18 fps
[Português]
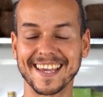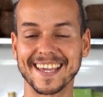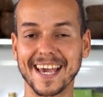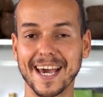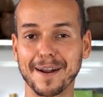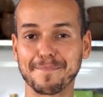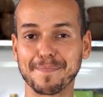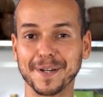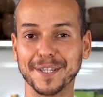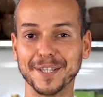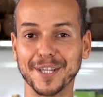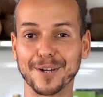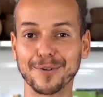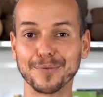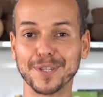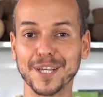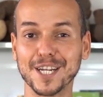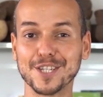Quer
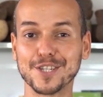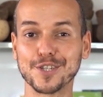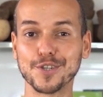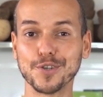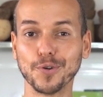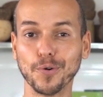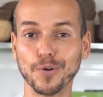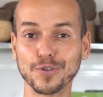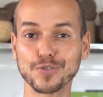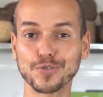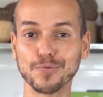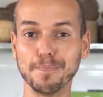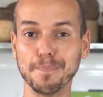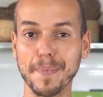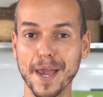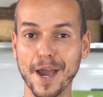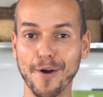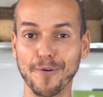aprender um delicioso
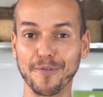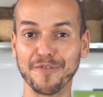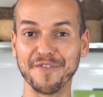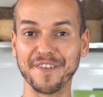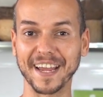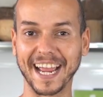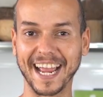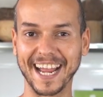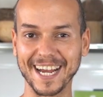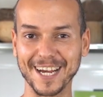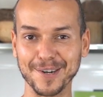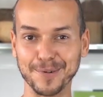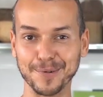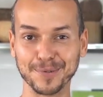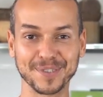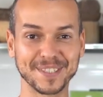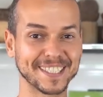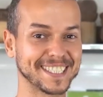mel
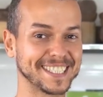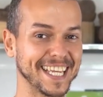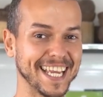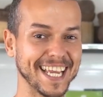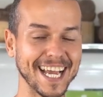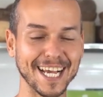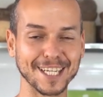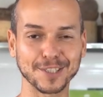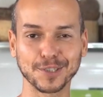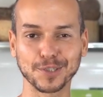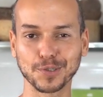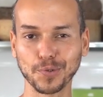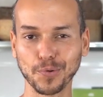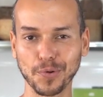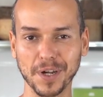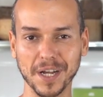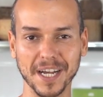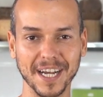vegano, sem
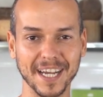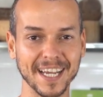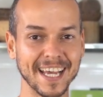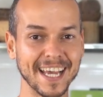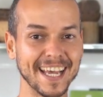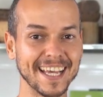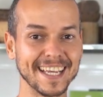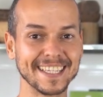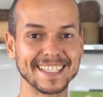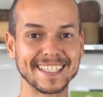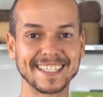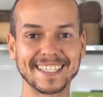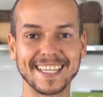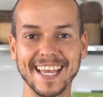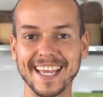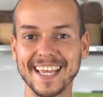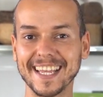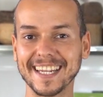açúcar,
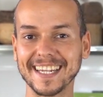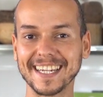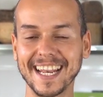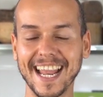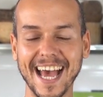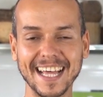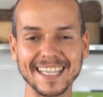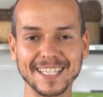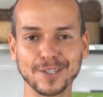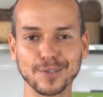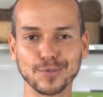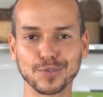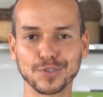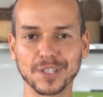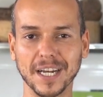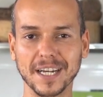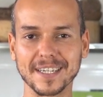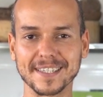sem nada
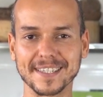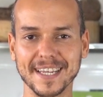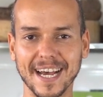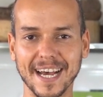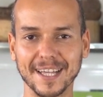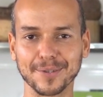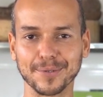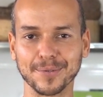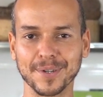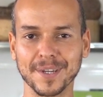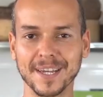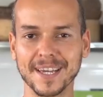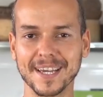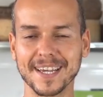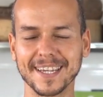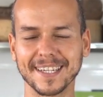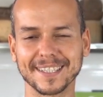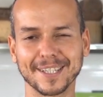industrializado?
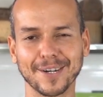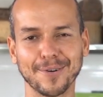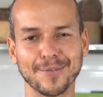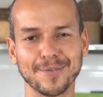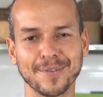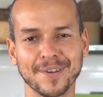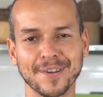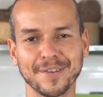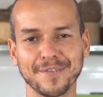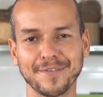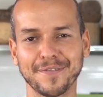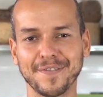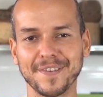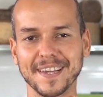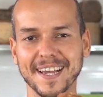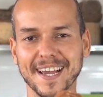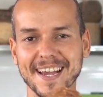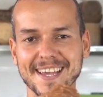Então,
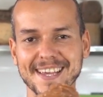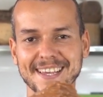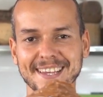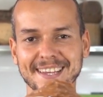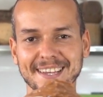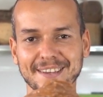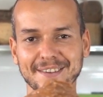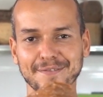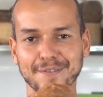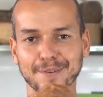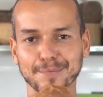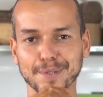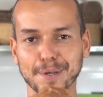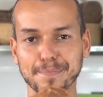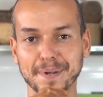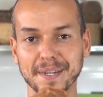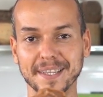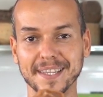fica aí e
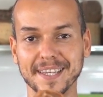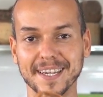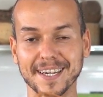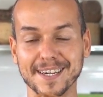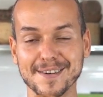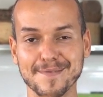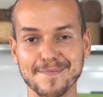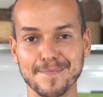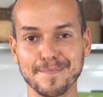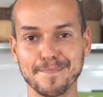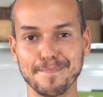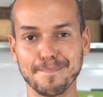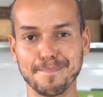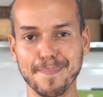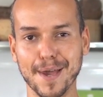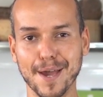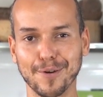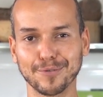vamos aprender
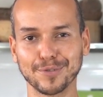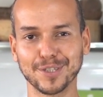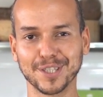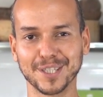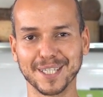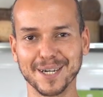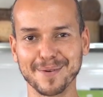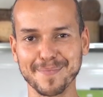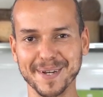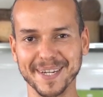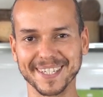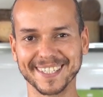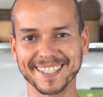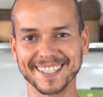mel de tâmara.